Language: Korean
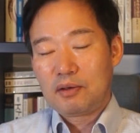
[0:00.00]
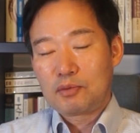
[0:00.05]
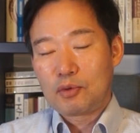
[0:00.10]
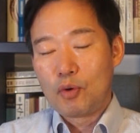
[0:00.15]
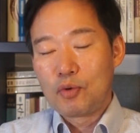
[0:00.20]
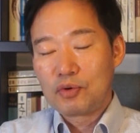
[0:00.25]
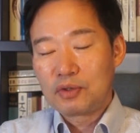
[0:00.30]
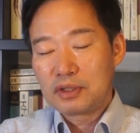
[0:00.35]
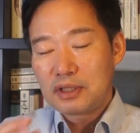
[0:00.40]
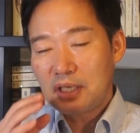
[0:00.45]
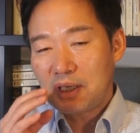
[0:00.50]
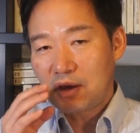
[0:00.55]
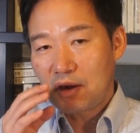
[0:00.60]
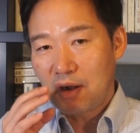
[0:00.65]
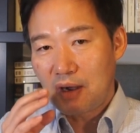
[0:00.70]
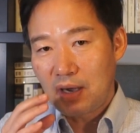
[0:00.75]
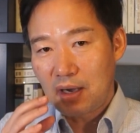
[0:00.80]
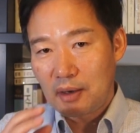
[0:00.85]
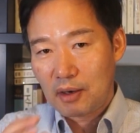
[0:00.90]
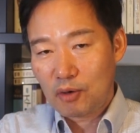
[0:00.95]
공식
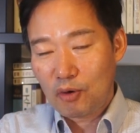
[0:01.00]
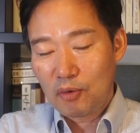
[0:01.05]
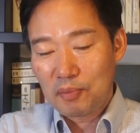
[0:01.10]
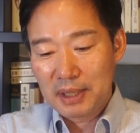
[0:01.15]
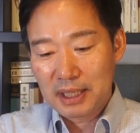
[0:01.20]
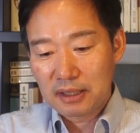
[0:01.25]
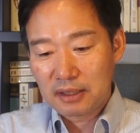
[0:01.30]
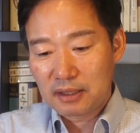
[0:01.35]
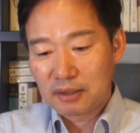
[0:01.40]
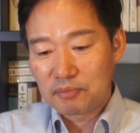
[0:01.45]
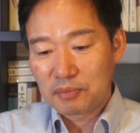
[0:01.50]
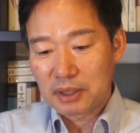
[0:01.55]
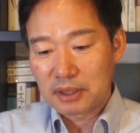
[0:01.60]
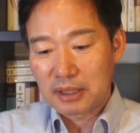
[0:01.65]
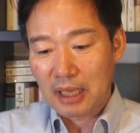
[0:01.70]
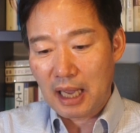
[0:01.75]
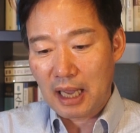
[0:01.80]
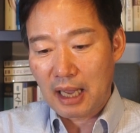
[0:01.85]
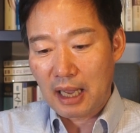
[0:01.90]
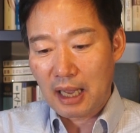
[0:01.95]
어,
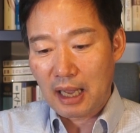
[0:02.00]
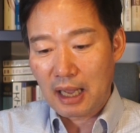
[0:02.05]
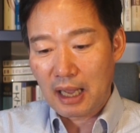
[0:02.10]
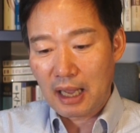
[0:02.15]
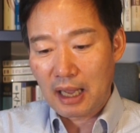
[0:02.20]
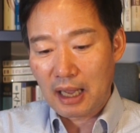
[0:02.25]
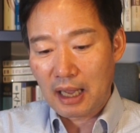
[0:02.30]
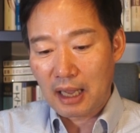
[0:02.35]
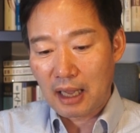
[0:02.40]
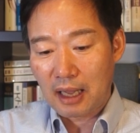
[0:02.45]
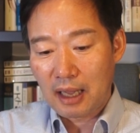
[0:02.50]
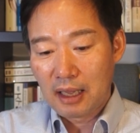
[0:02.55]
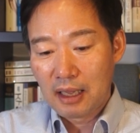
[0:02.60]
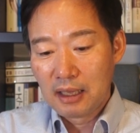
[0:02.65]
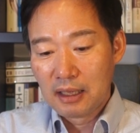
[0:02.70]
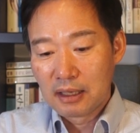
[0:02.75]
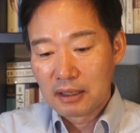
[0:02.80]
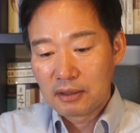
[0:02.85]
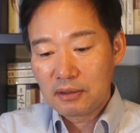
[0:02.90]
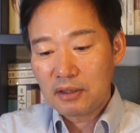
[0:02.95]
코멘트입니다. 아,
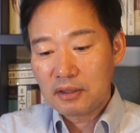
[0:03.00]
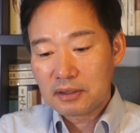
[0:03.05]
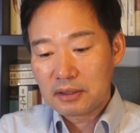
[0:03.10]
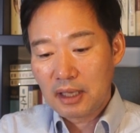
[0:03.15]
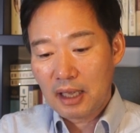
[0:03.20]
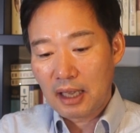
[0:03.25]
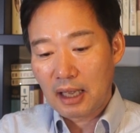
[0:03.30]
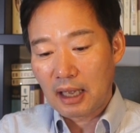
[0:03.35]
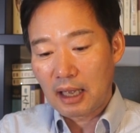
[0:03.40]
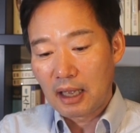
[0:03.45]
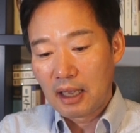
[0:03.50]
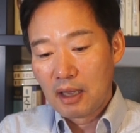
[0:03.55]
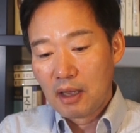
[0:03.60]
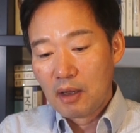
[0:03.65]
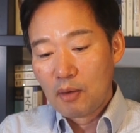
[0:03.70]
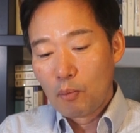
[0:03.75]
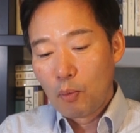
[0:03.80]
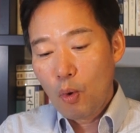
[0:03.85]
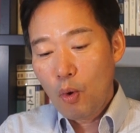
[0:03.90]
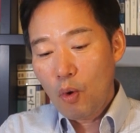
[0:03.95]
그런데
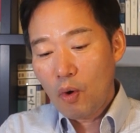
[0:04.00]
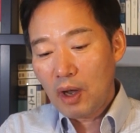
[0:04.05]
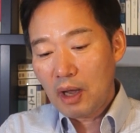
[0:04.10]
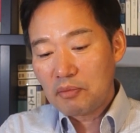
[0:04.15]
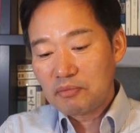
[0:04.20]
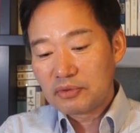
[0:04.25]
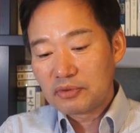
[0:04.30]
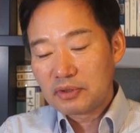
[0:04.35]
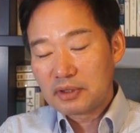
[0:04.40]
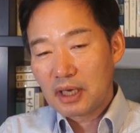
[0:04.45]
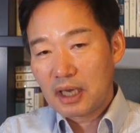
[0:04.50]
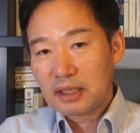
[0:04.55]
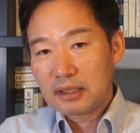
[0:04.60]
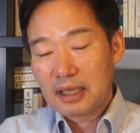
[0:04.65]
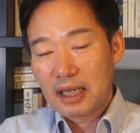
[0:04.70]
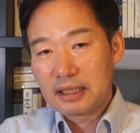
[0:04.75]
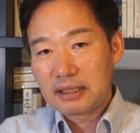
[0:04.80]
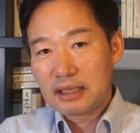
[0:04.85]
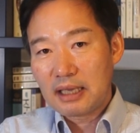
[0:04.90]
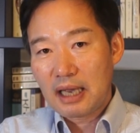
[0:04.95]
뭐가 문제가
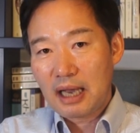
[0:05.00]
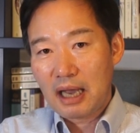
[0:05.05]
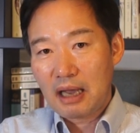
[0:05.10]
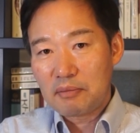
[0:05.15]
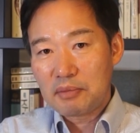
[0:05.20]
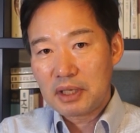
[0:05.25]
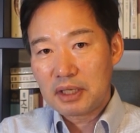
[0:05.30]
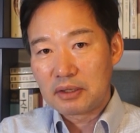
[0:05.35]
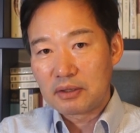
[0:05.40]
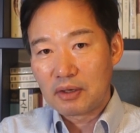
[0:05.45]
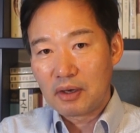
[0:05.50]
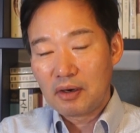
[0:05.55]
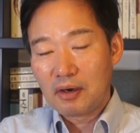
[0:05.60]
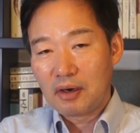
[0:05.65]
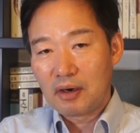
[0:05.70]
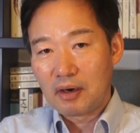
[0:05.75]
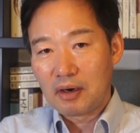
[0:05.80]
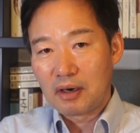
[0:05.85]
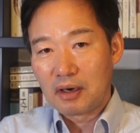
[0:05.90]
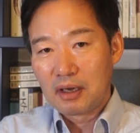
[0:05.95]
됐냐
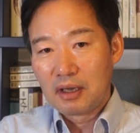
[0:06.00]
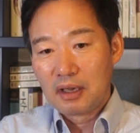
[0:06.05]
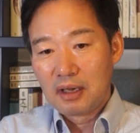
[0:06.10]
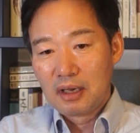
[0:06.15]
하면요.